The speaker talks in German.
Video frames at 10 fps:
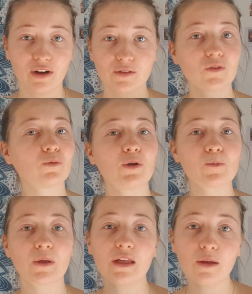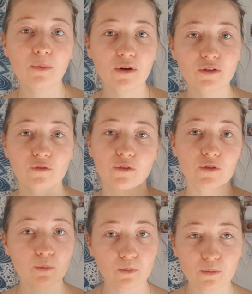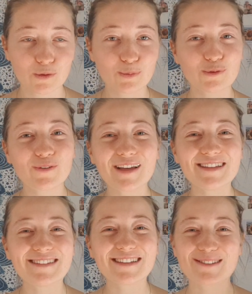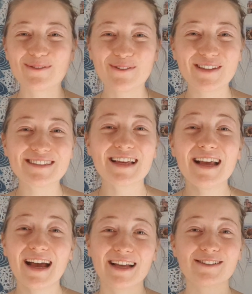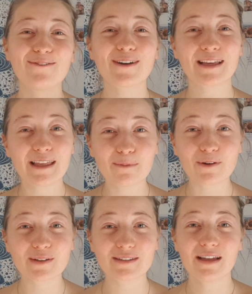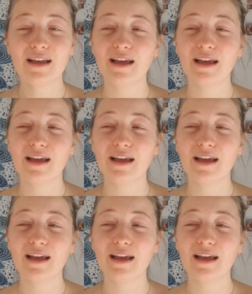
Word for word: Also zum Beispiel E-Books von Smoothies, Smoothies, also einfach E-Books,